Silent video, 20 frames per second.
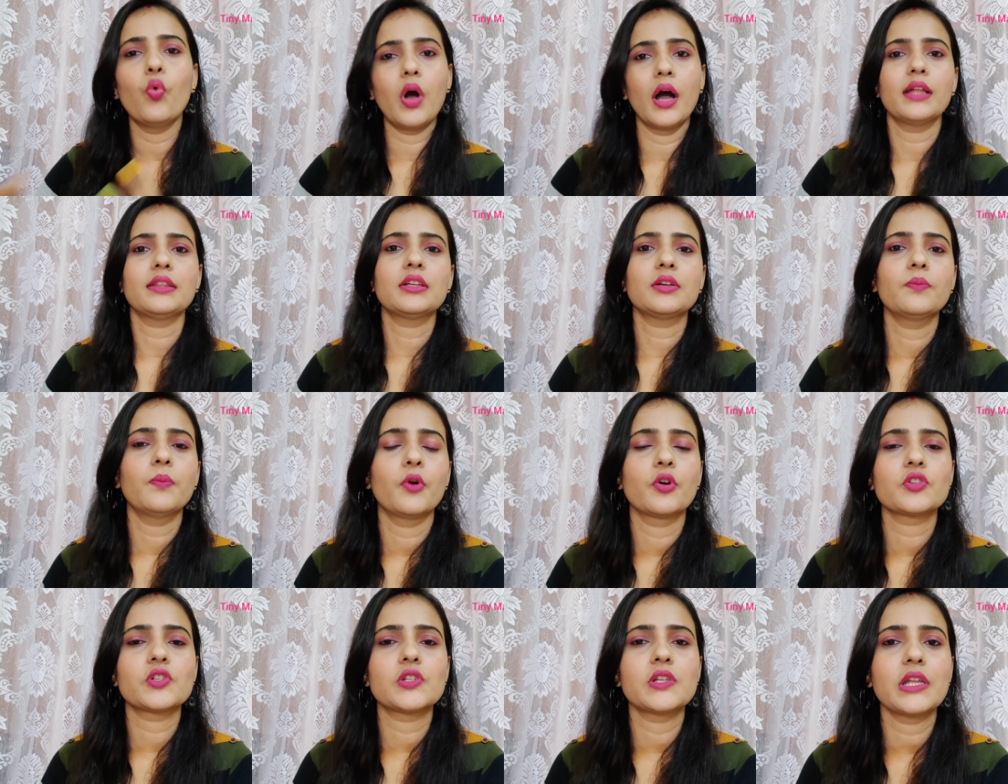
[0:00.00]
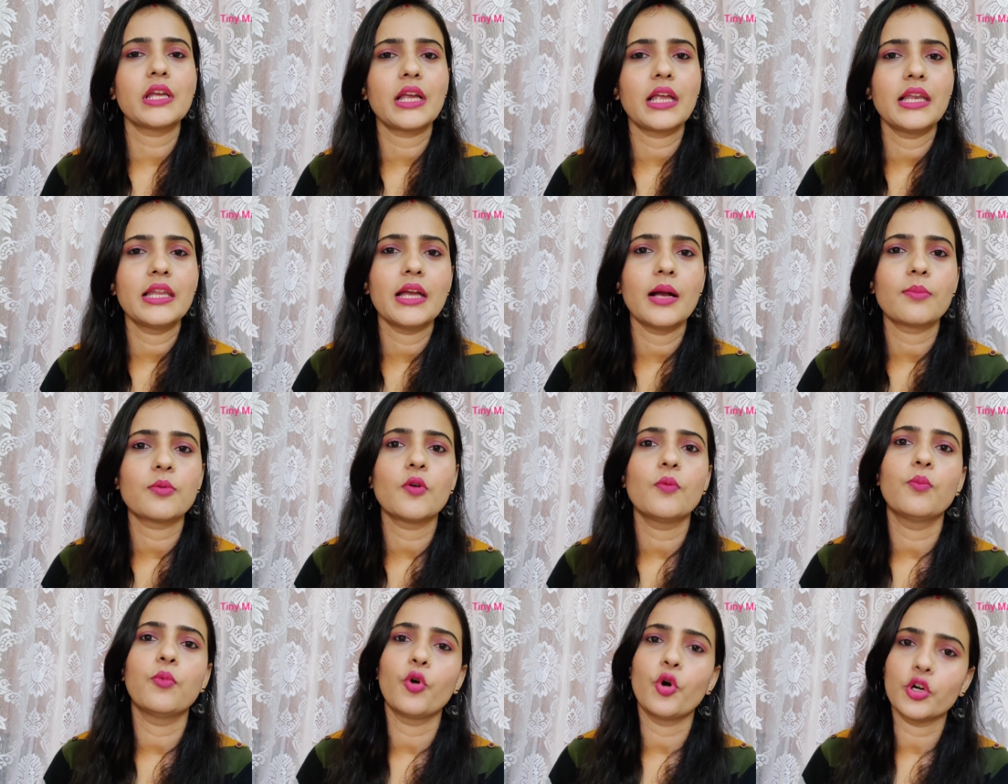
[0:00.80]
वहाँ तक पहुँचने के लिए
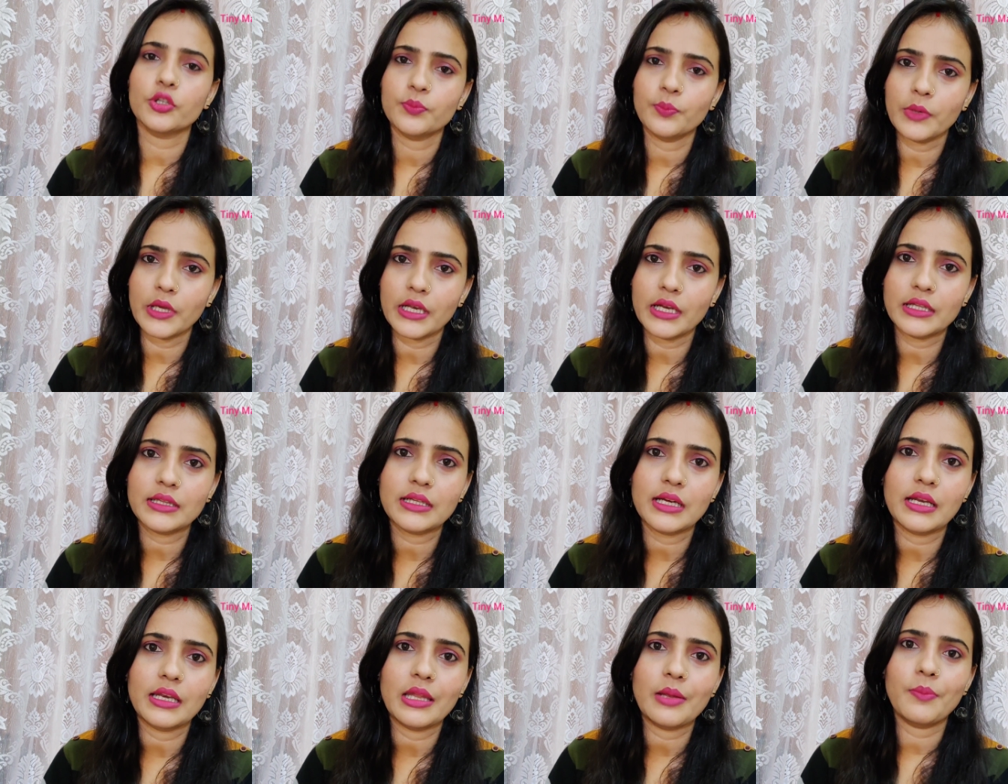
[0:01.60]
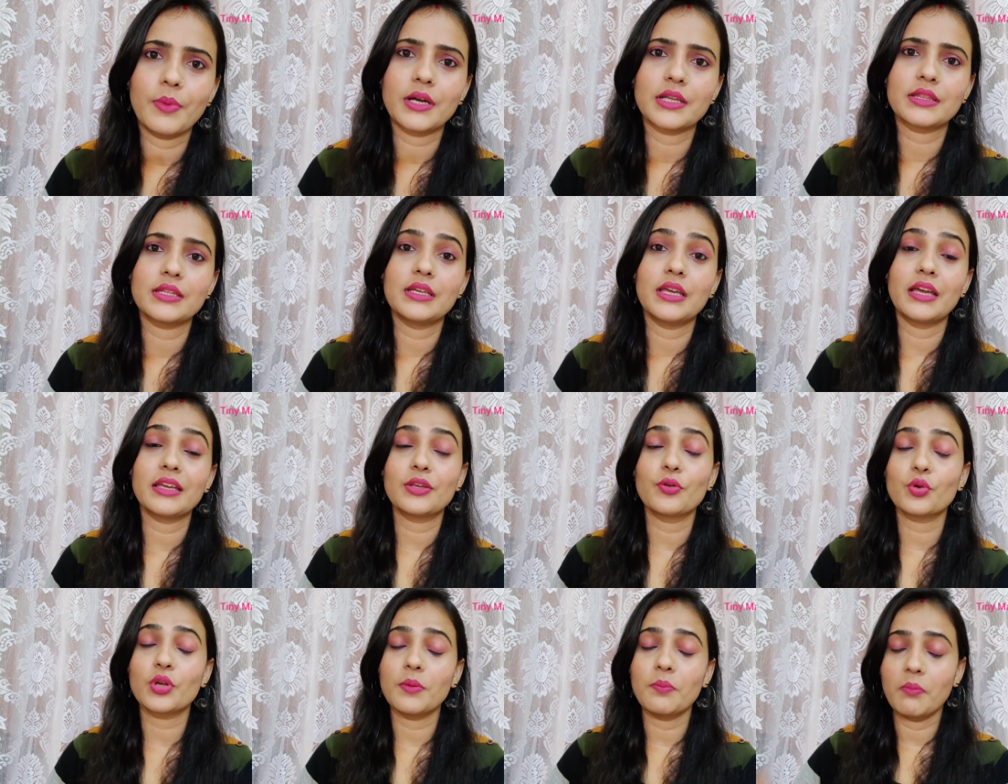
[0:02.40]
आपको बहुत मेहनत करनी पड़ती है
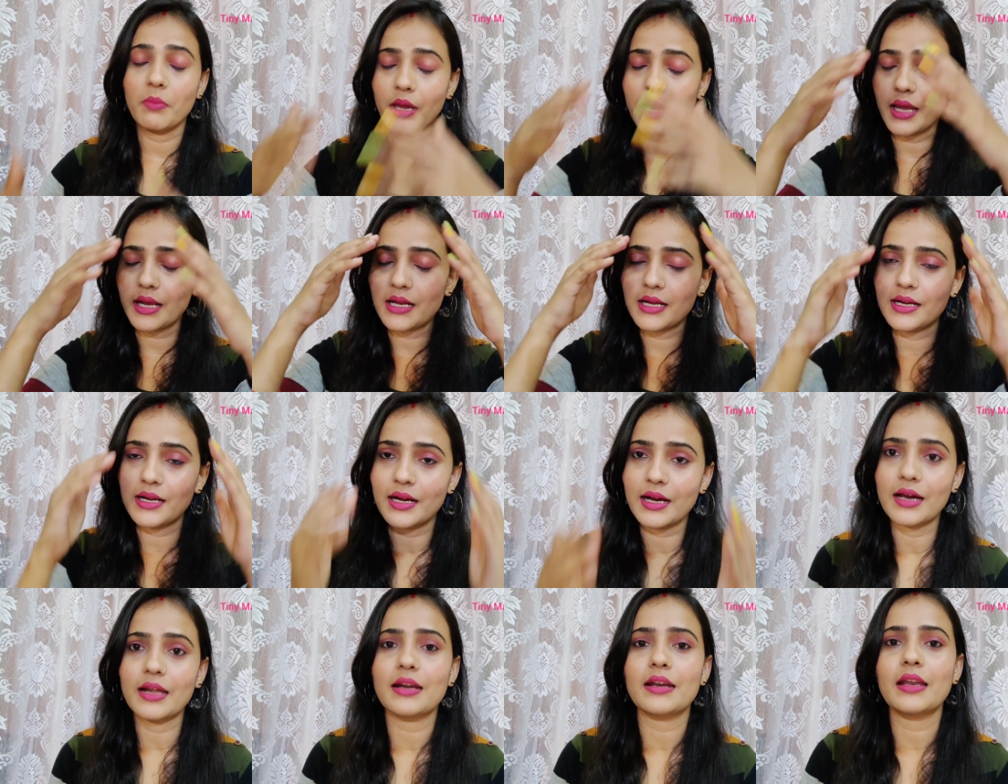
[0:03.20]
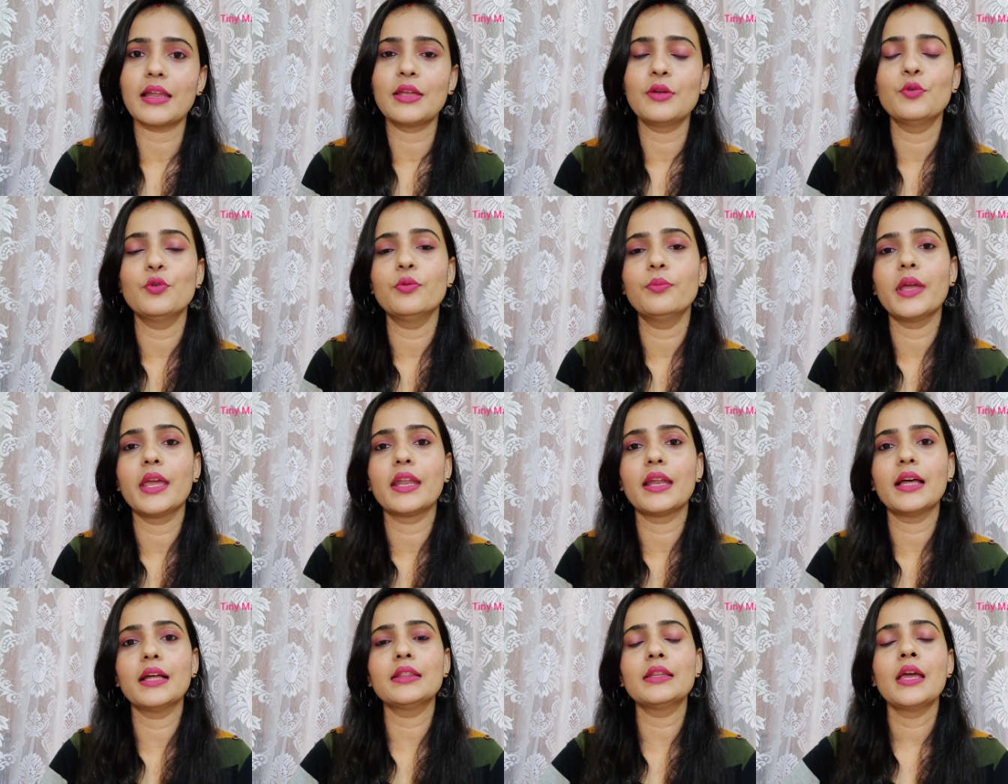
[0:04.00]
क्योंकि मैं कर रही हूँ
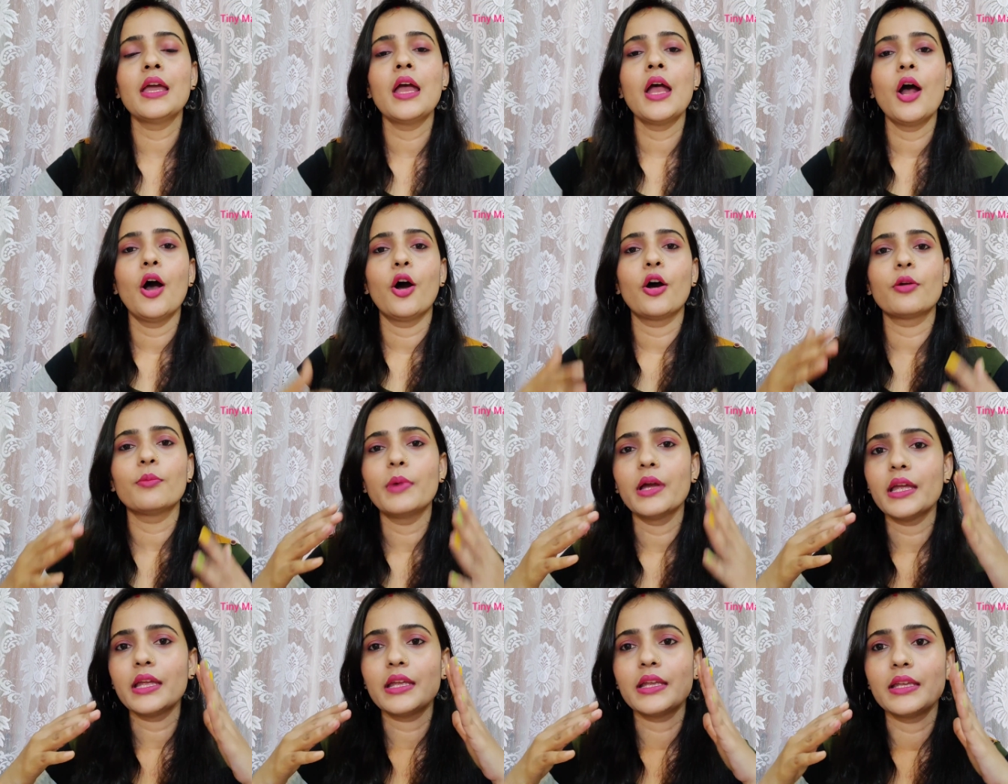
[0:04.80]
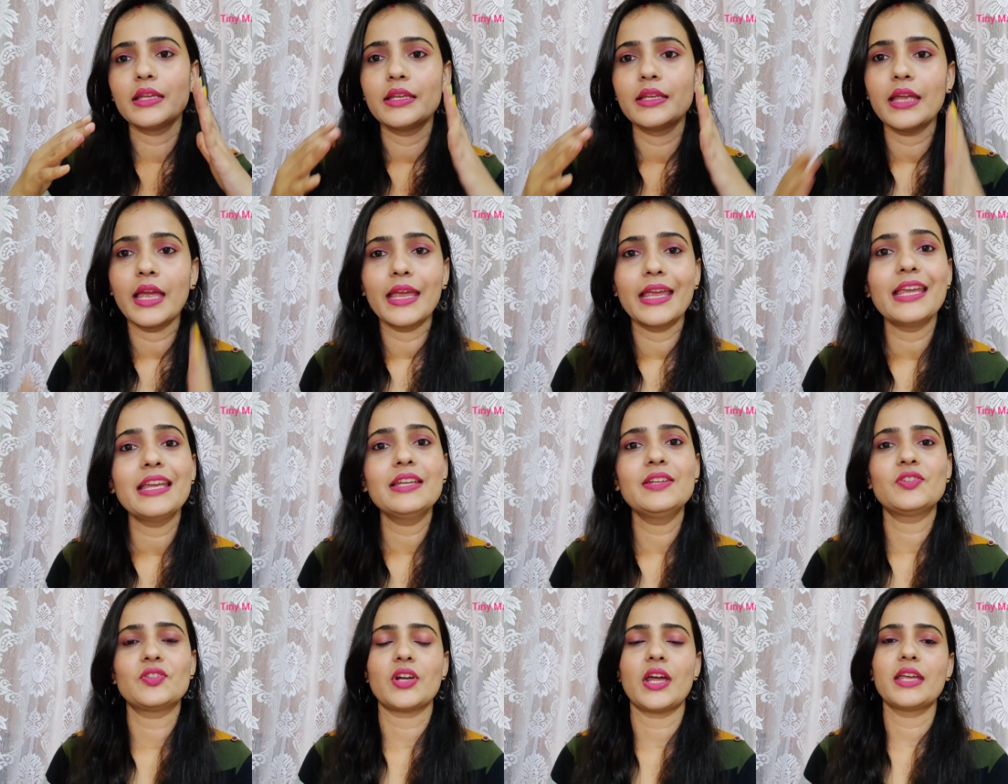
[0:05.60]
मेहनत और मैं
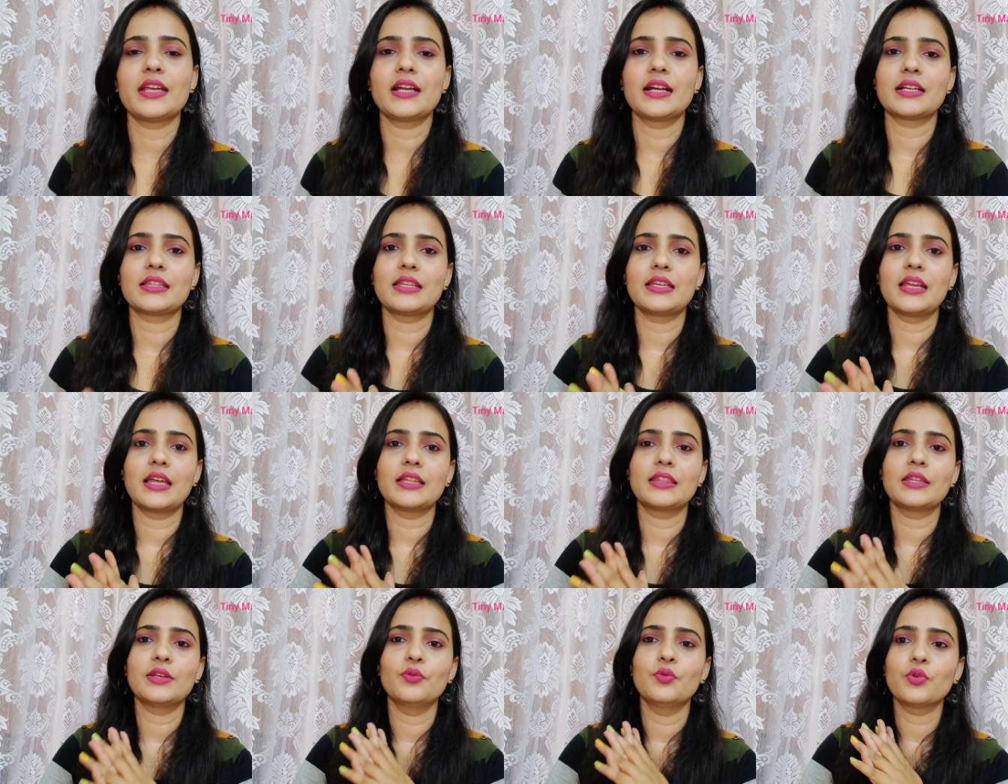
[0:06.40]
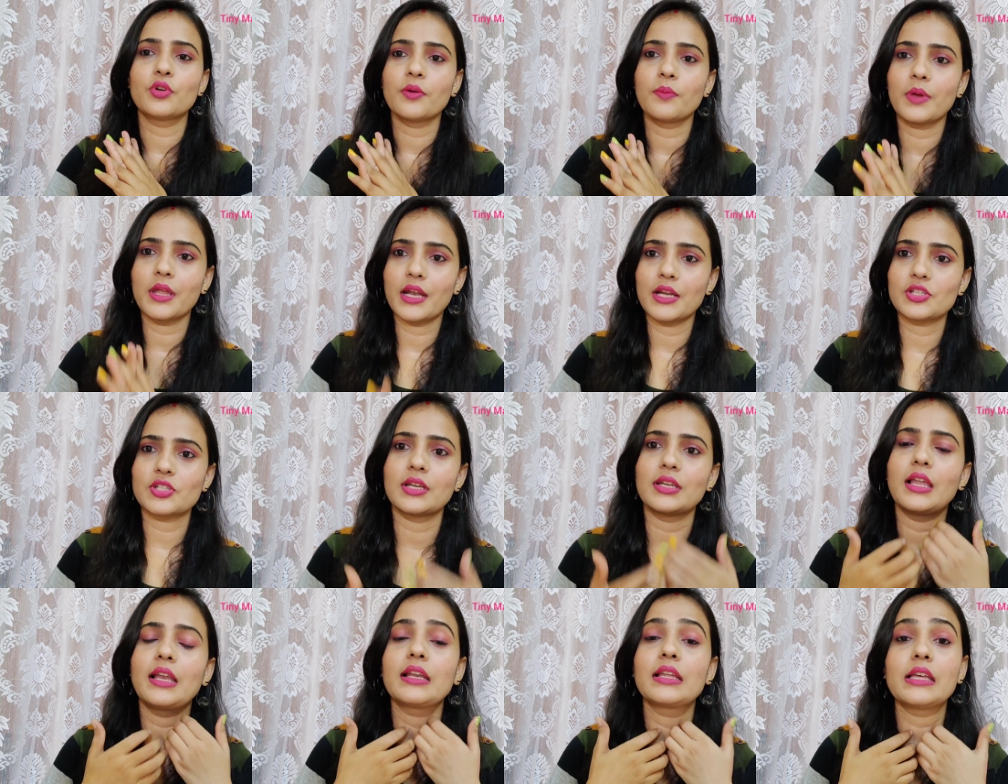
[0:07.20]
यही ट्राई करती रहती हूँ कि मेरा
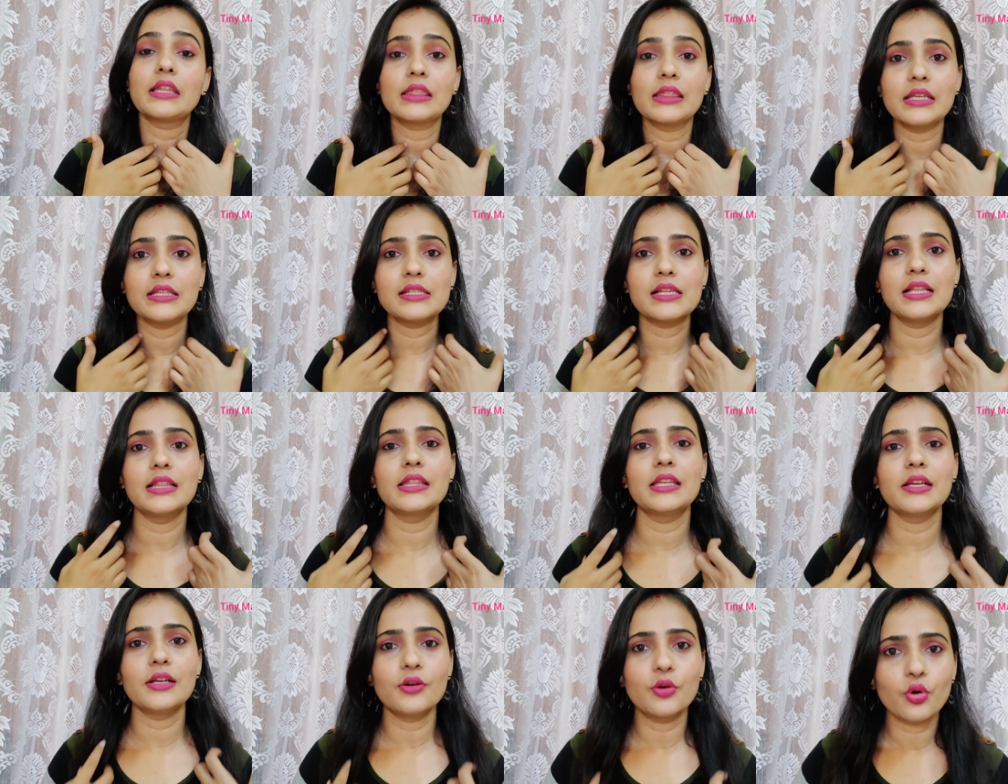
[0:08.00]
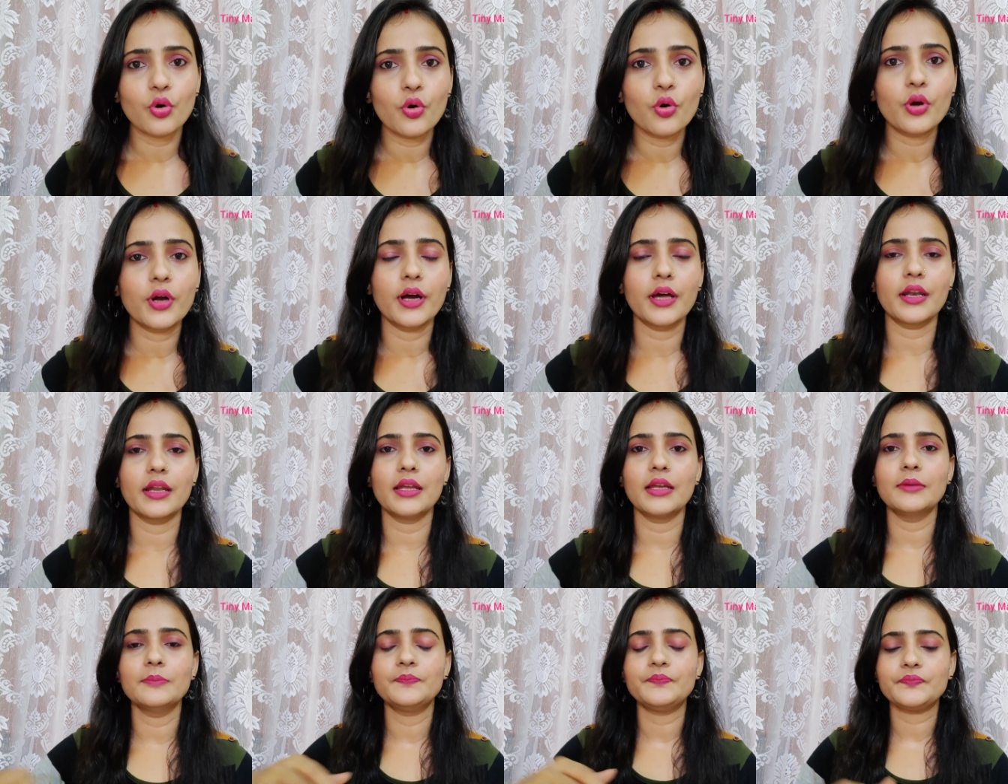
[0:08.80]
चैनल कितनी जल्दी ग्रो
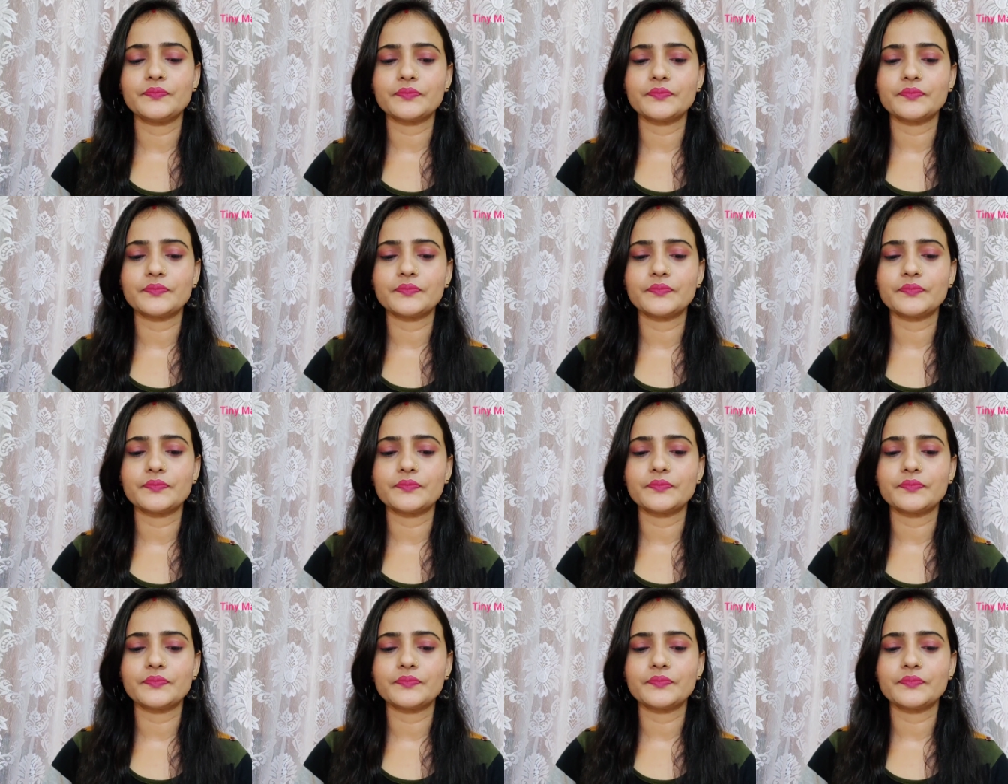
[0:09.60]
करे